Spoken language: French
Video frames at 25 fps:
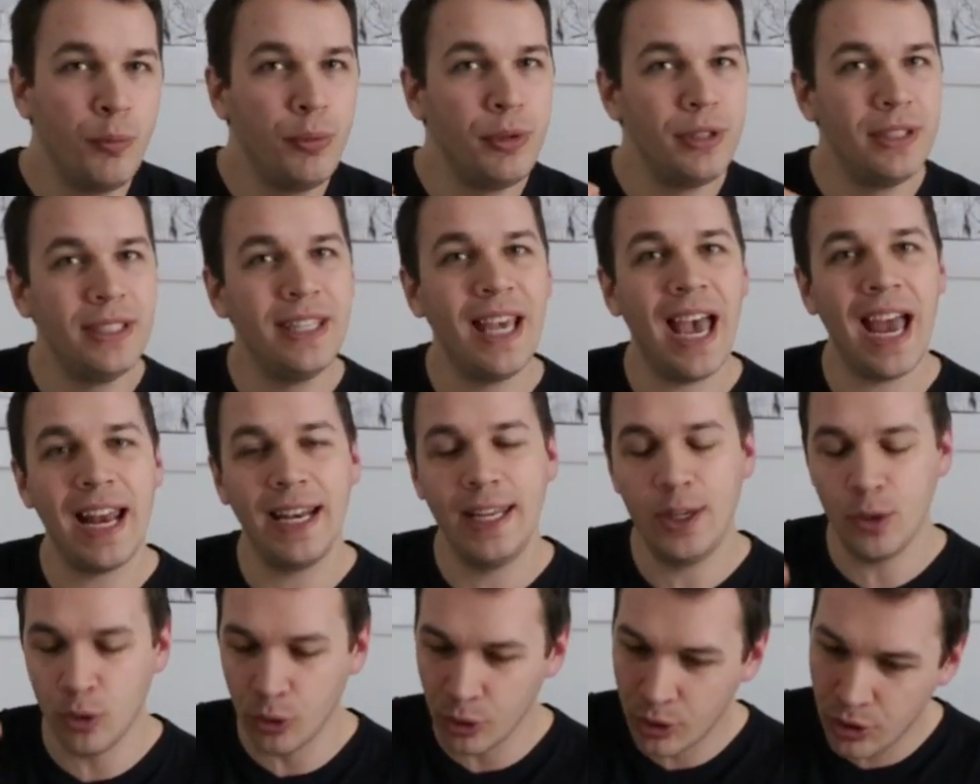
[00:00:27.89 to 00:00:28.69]
puissiez
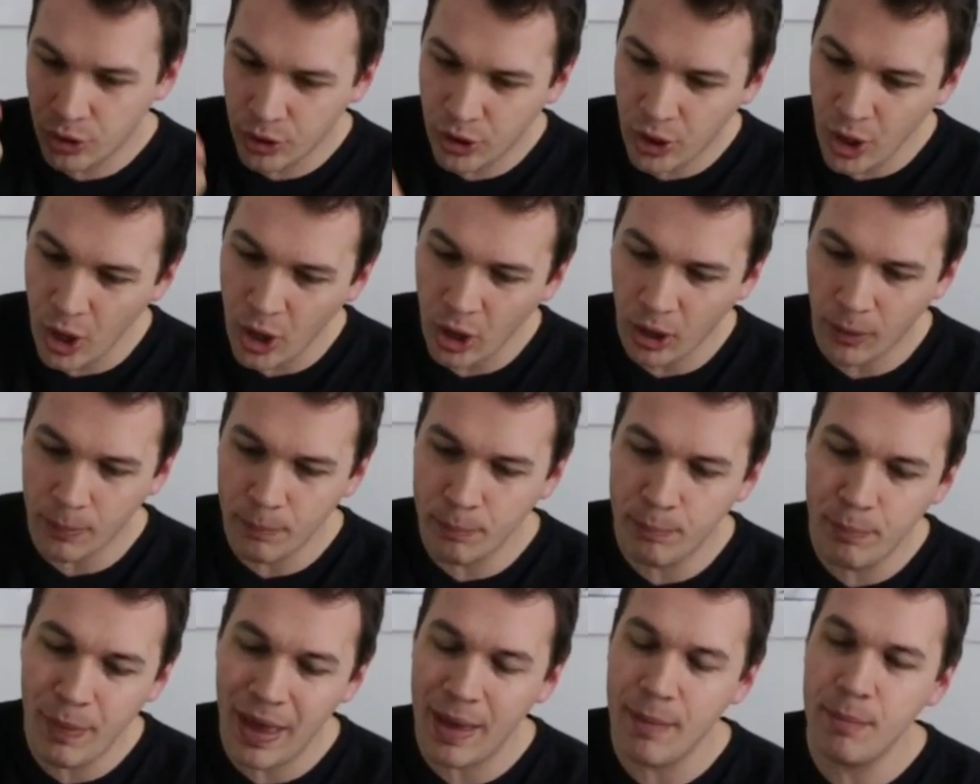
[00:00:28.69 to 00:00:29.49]
aller au cœur
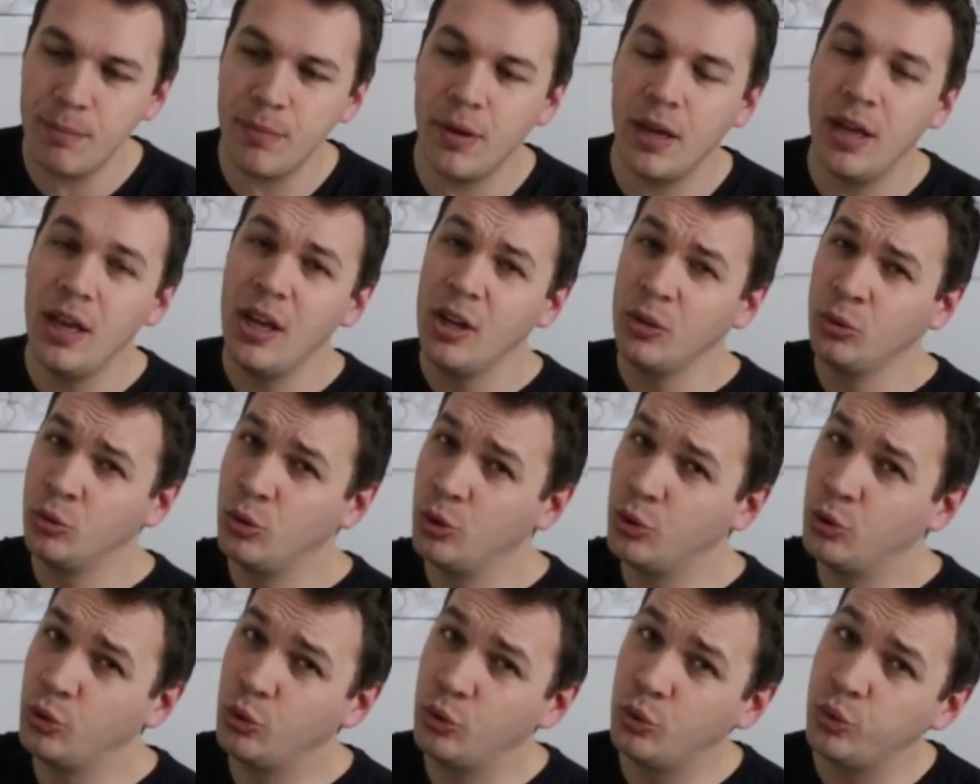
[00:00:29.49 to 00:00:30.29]
même
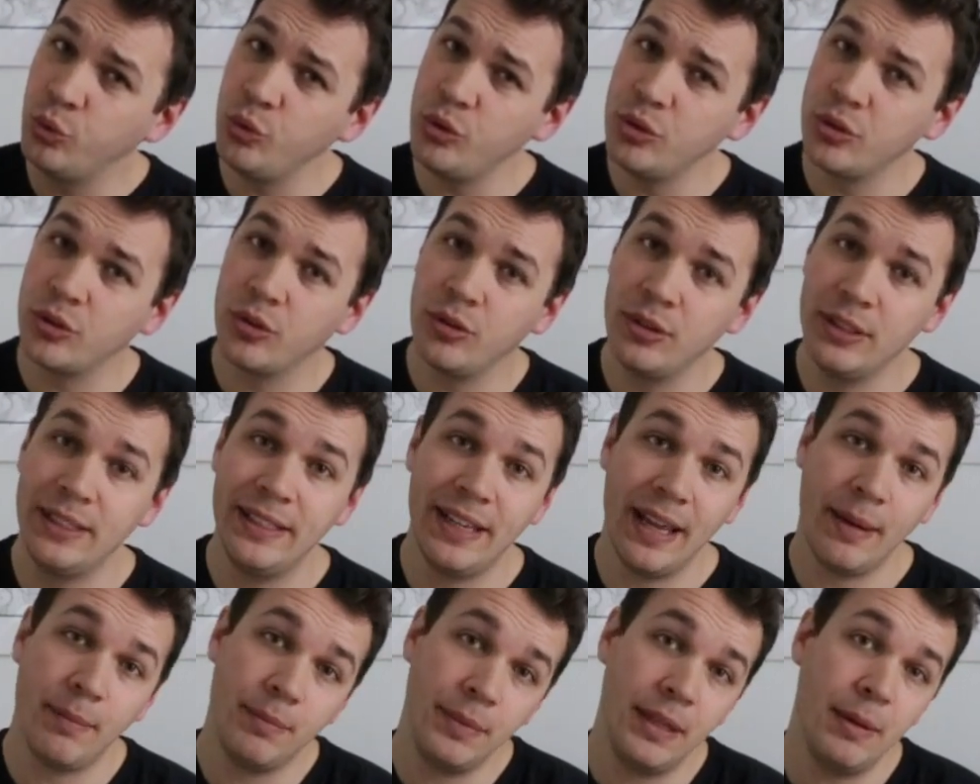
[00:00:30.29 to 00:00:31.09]
de tout ce que dit
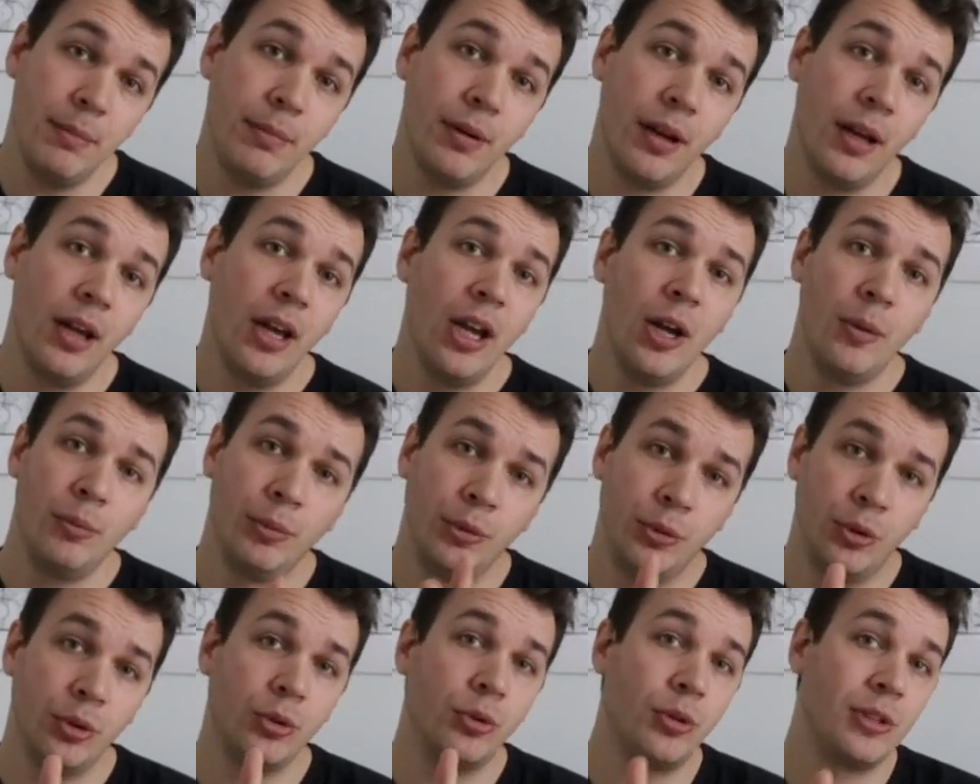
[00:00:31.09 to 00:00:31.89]
la Bible
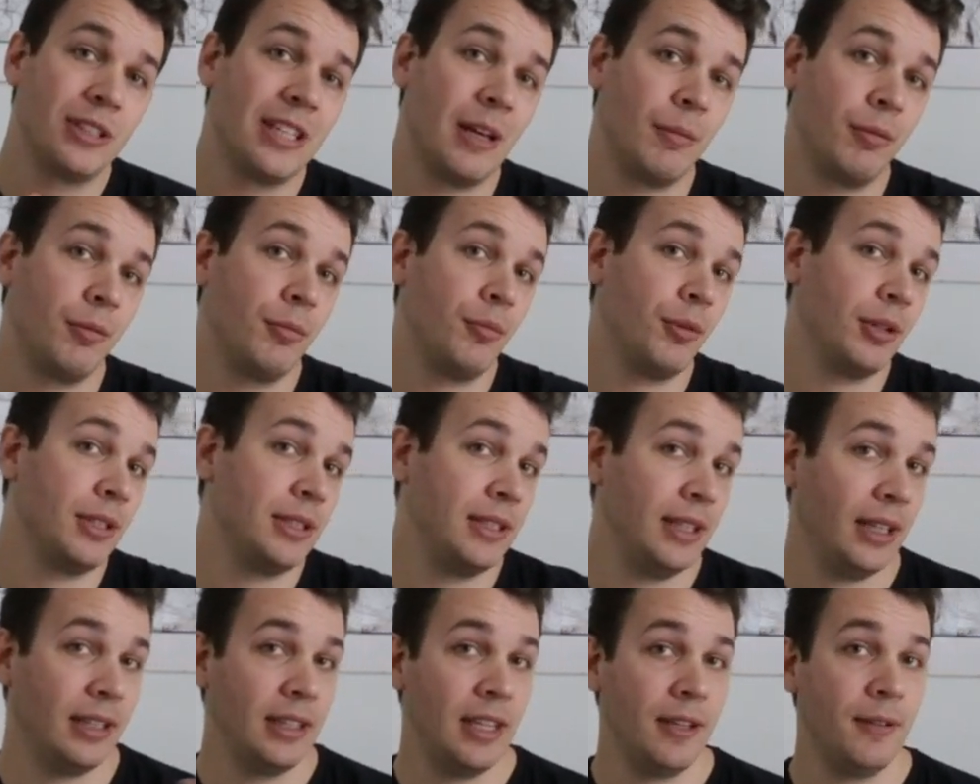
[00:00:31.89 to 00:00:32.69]
plutôt que de simplement
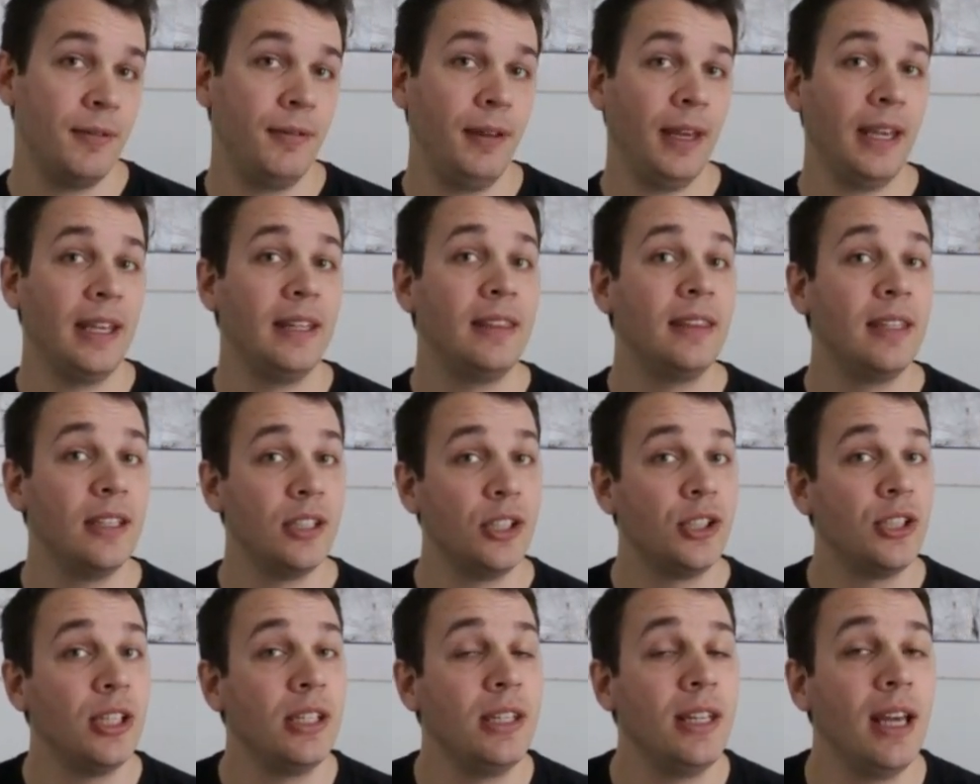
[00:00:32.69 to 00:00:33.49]
dire des
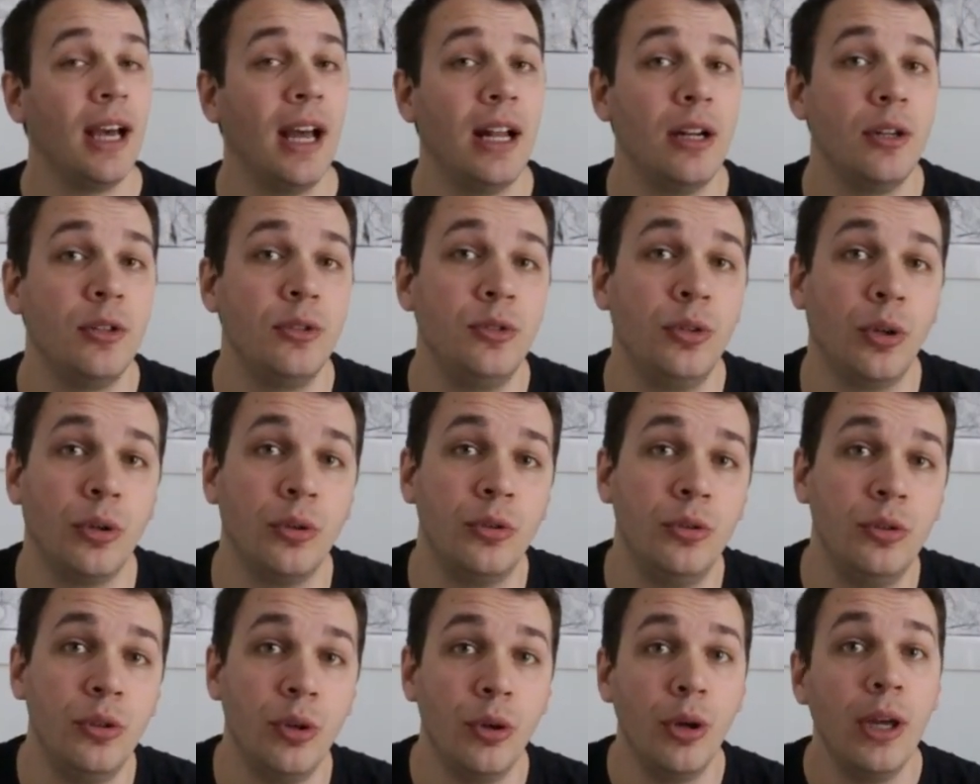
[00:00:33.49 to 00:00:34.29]
vérités générales sur
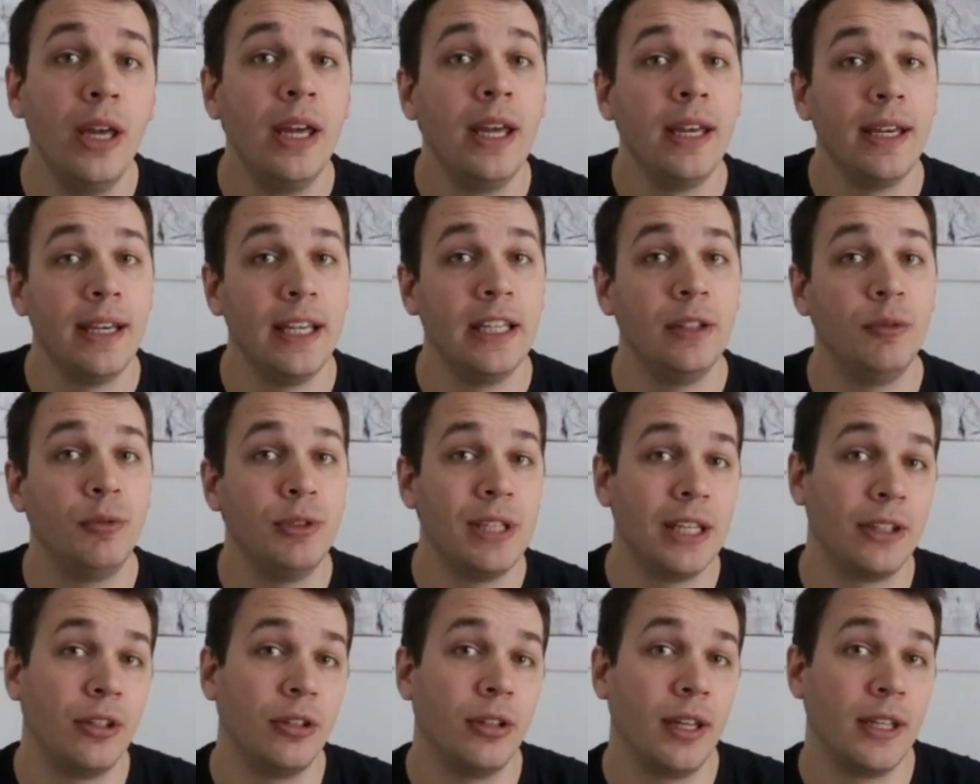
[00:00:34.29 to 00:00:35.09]
Dieu et de
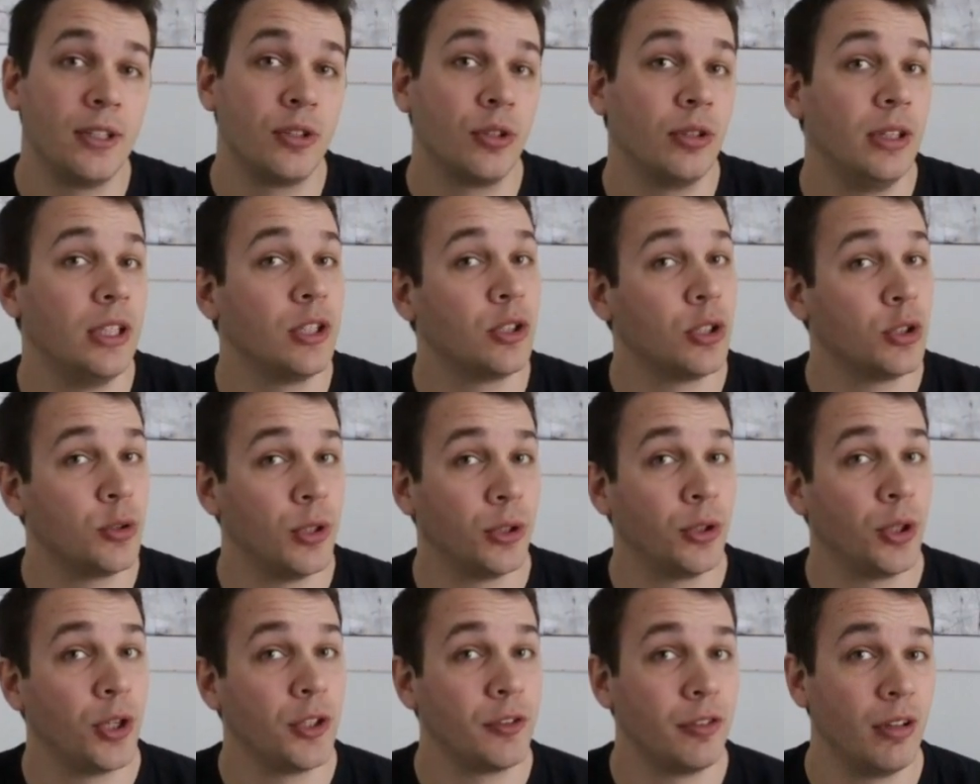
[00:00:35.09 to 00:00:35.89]
vous attendre à ce que les gens
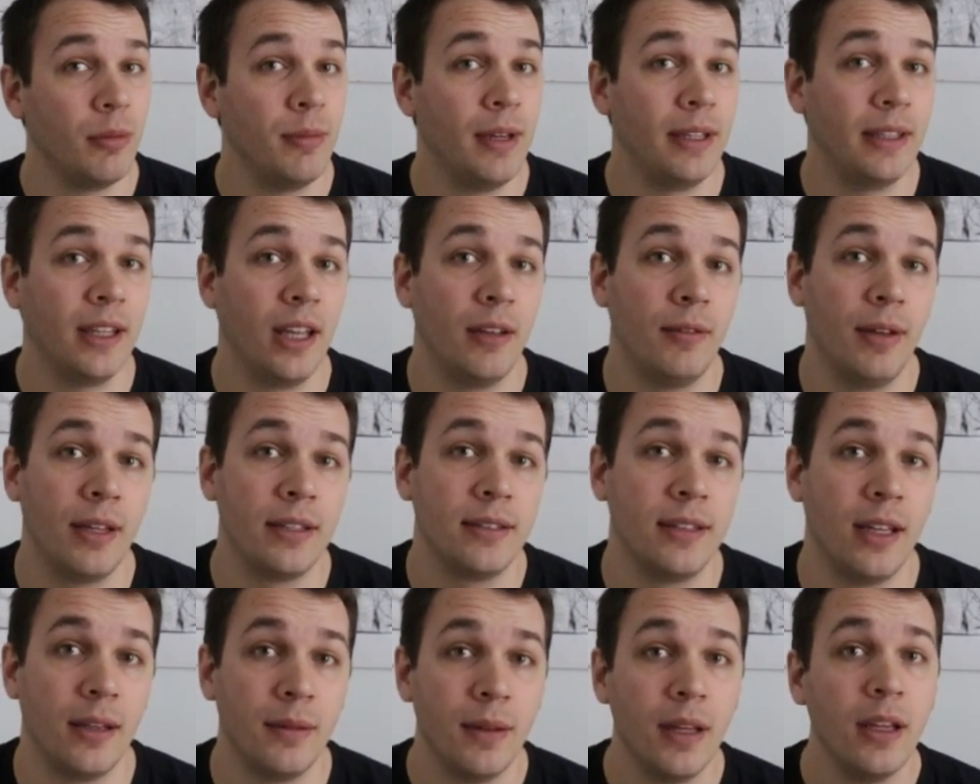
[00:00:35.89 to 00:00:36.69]
soient transformés à travers
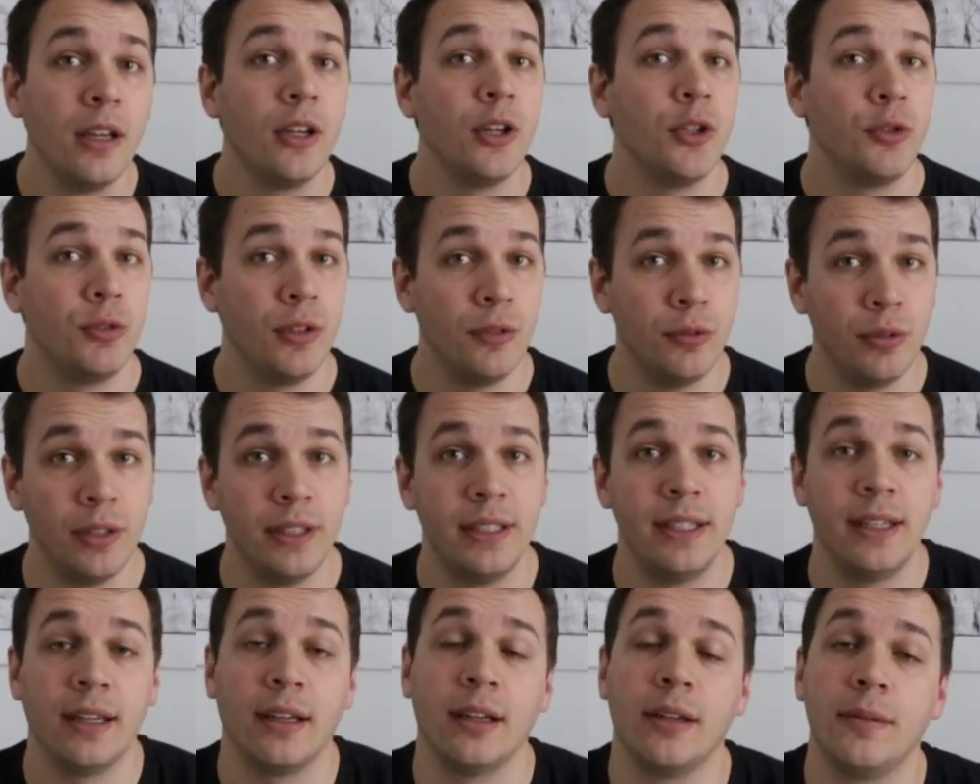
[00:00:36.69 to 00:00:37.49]
ça. Je vais vous le
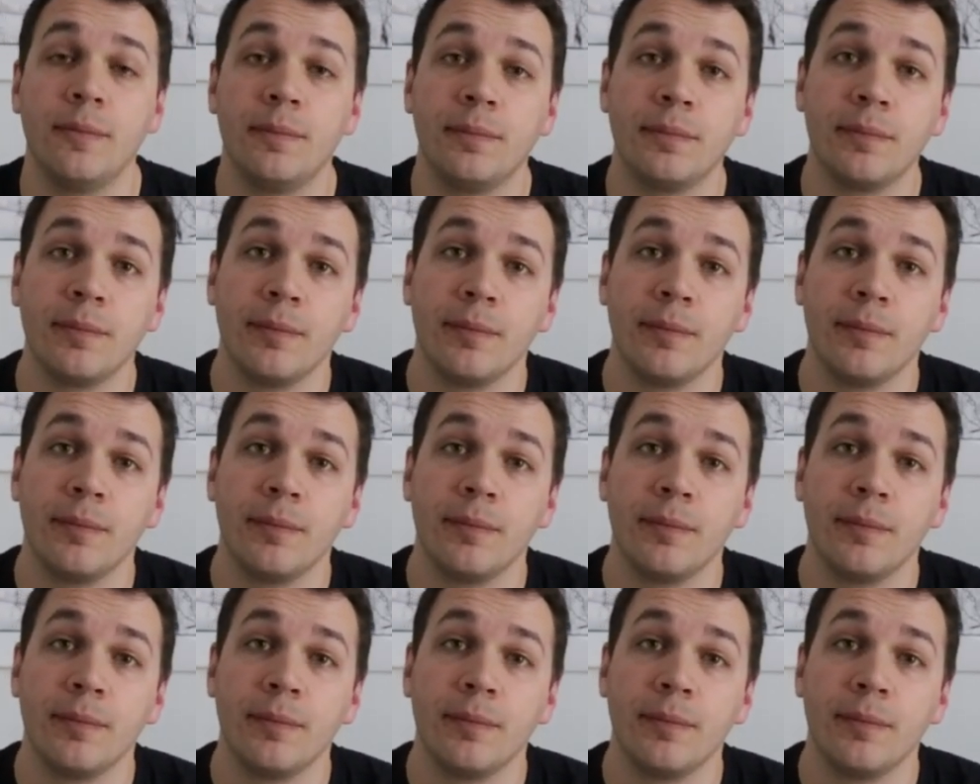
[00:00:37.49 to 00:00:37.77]
dire.